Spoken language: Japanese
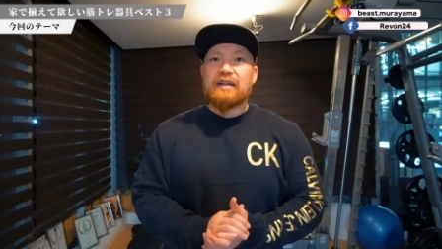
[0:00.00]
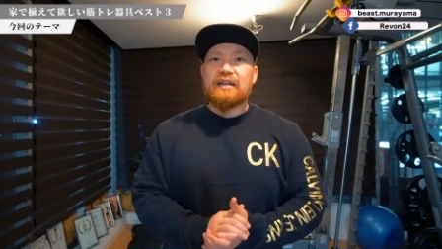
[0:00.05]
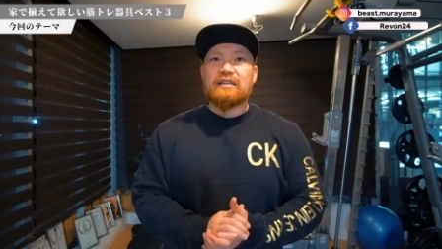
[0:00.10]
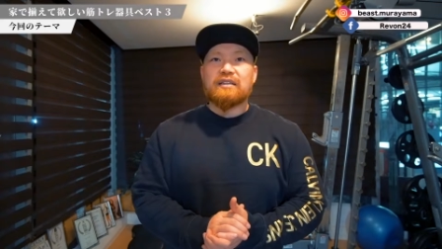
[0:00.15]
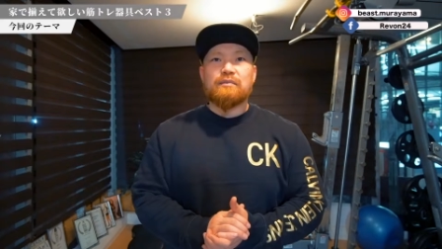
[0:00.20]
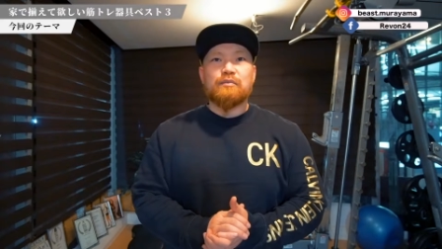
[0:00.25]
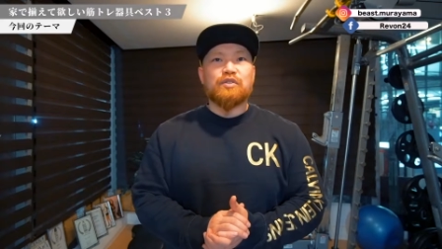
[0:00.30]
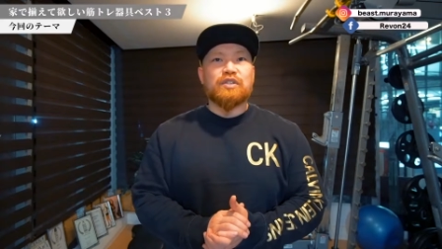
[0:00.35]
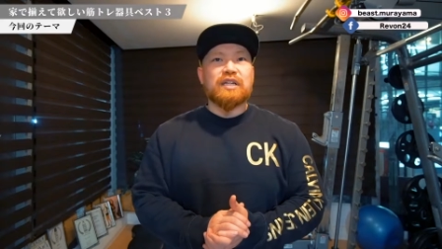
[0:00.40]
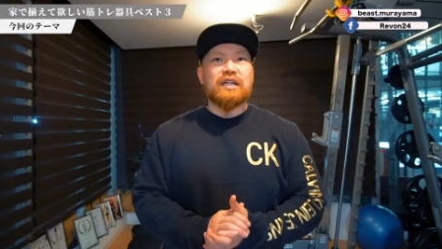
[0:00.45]
買っ
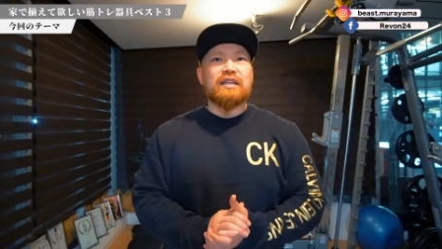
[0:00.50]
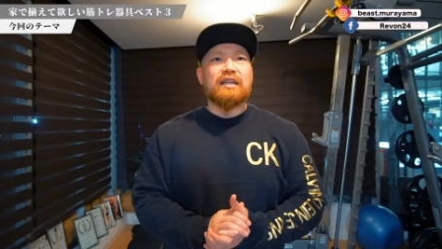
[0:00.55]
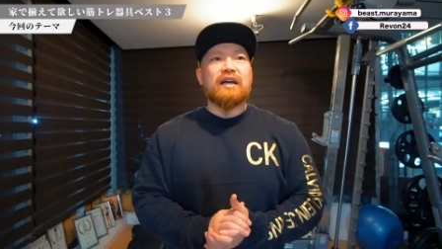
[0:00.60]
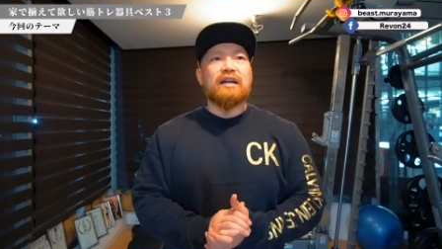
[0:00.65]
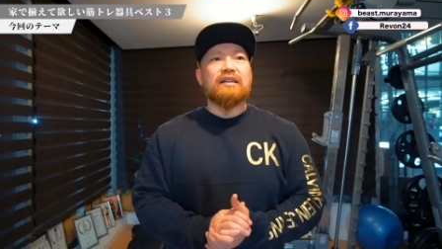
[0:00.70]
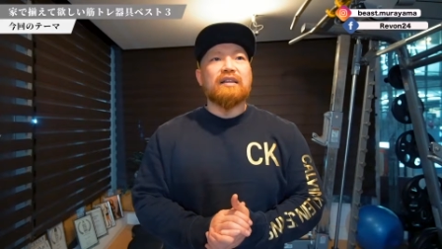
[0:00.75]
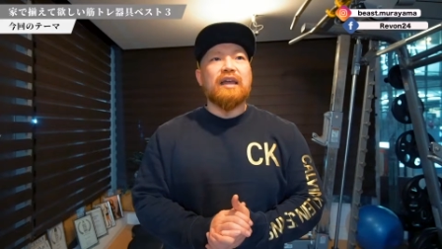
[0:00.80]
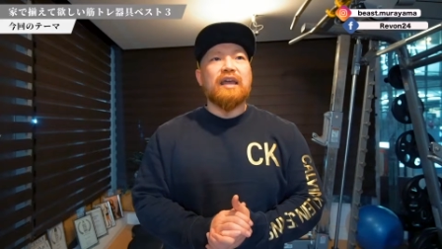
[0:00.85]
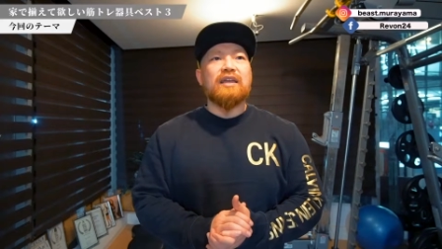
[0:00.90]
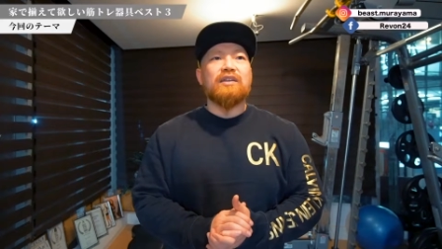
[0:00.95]
ても仕方
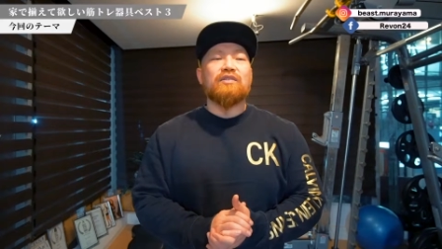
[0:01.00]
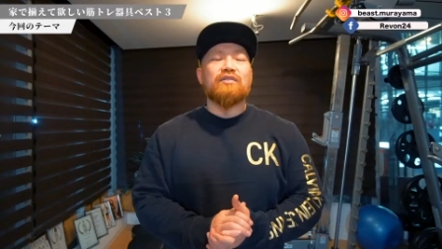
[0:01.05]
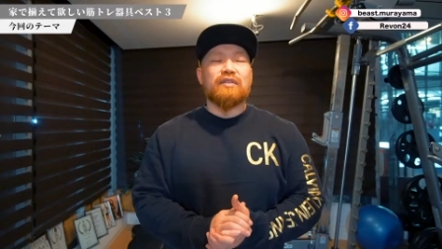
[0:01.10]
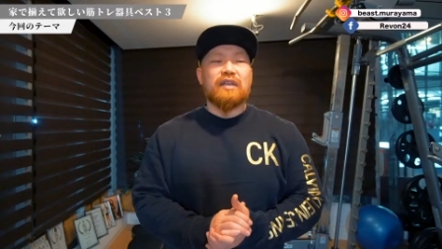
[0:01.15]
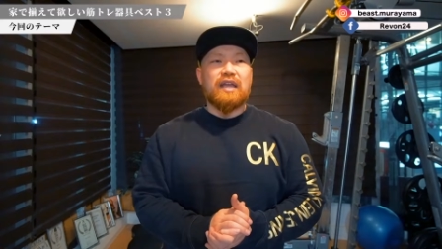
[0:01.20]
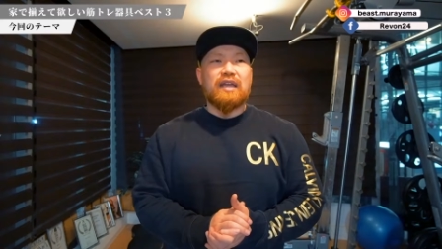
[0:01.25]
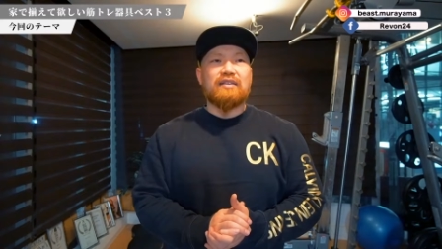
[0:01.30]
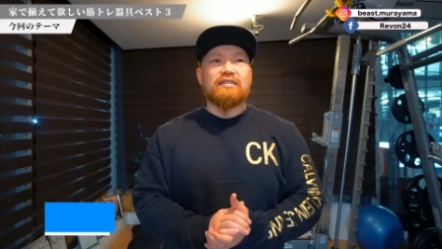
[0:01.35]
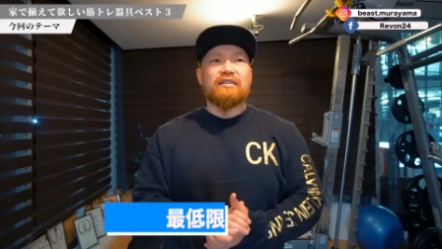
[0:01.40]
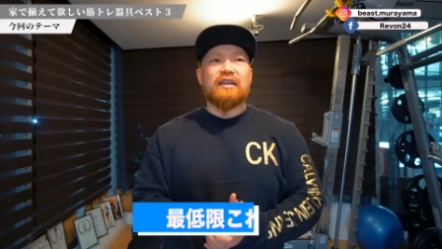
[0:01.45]
がないの
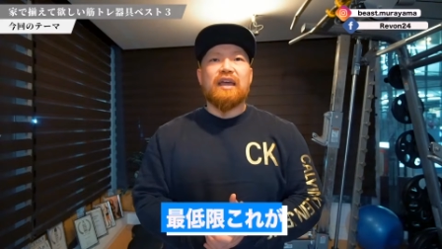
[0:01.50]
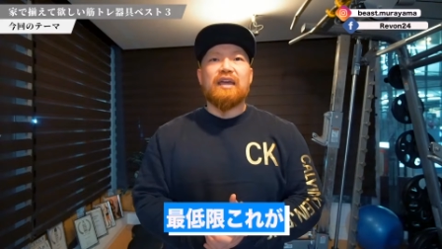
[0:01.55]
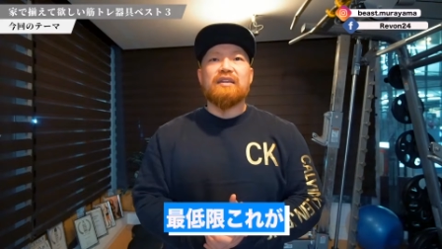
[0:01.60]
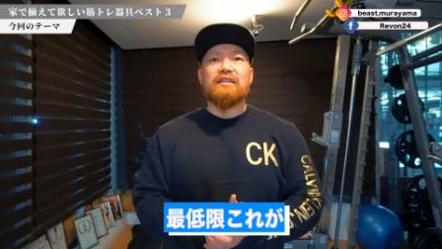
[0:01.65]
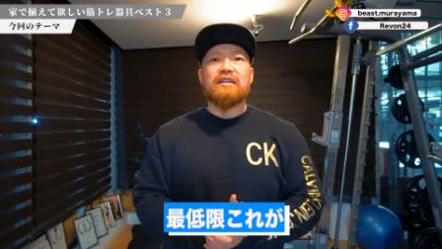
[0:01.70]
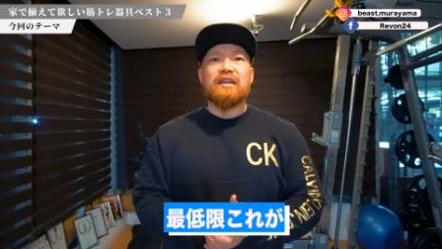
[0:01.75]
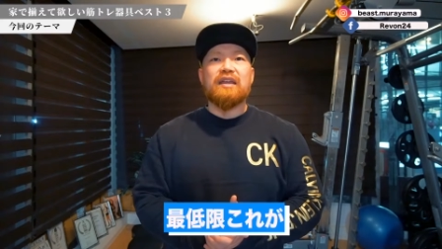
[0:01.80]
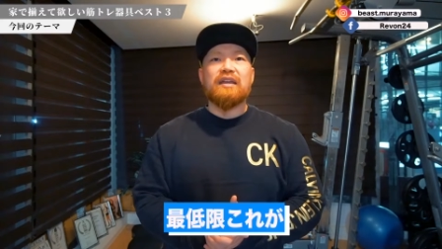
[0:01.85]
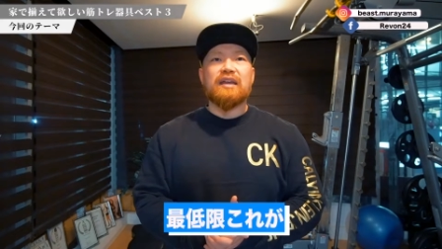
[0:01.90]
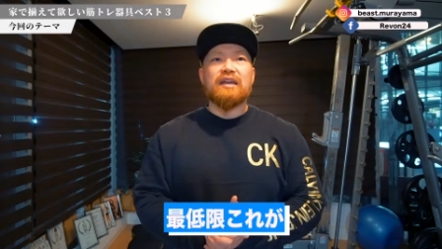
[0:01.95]
で、最
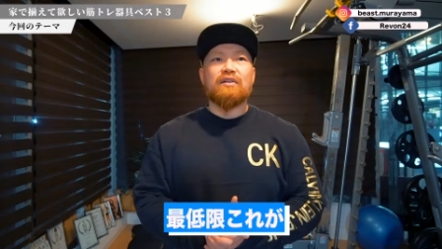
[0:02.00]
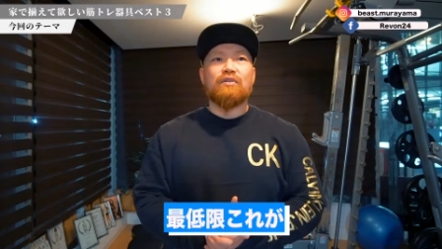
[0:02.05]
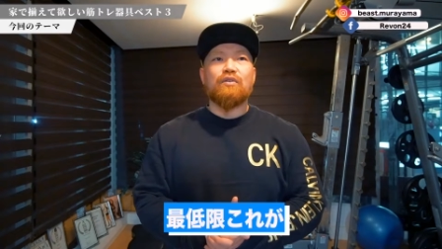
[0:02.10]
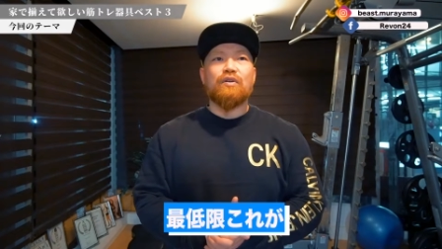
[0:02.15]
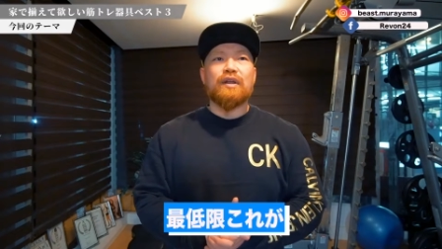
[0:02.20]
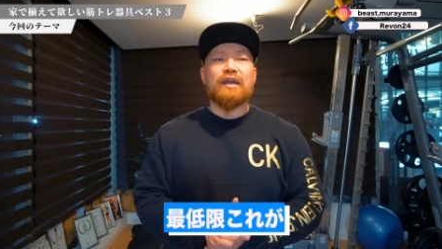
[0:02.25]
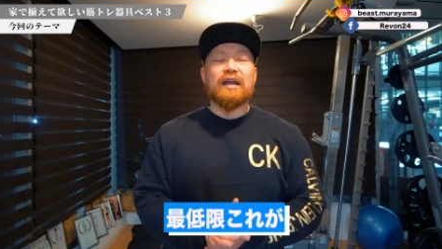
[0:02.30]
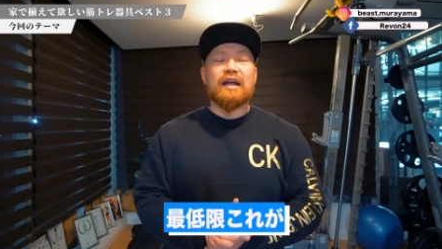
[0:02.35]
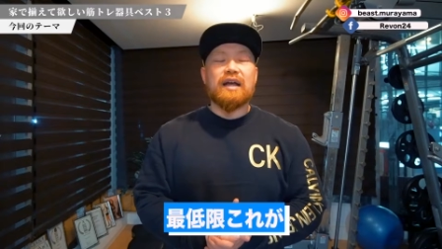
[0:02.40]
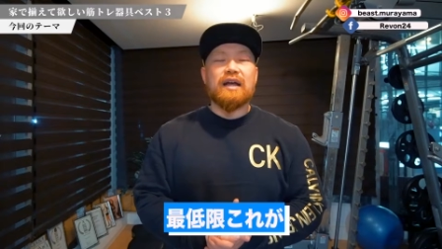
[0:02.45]
低限
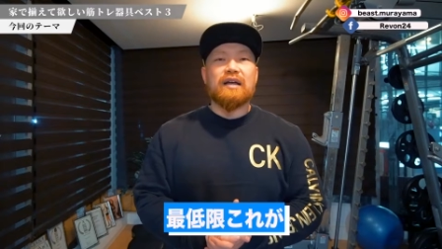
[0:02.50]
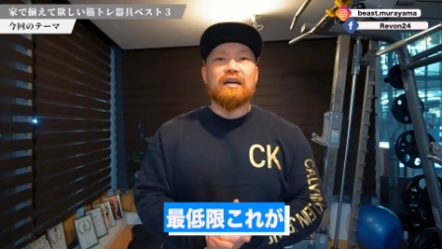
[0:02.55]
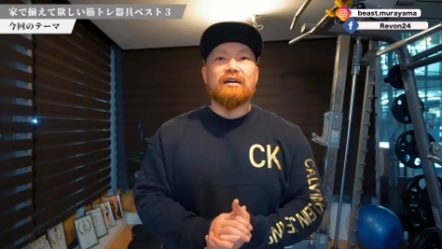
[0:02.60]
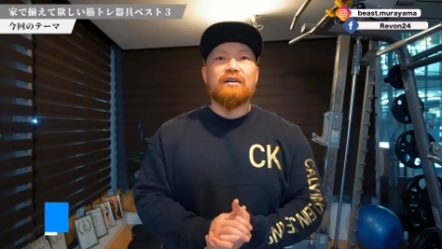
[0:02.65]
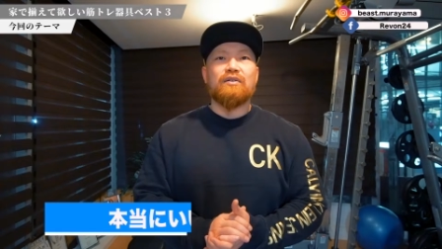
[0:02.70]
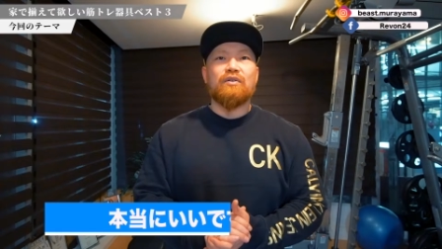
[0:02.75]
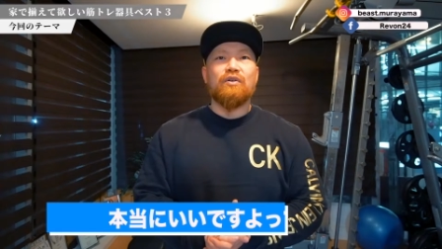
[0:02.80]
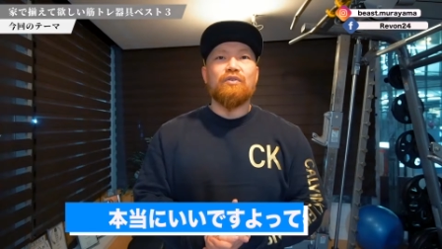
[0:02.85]
これが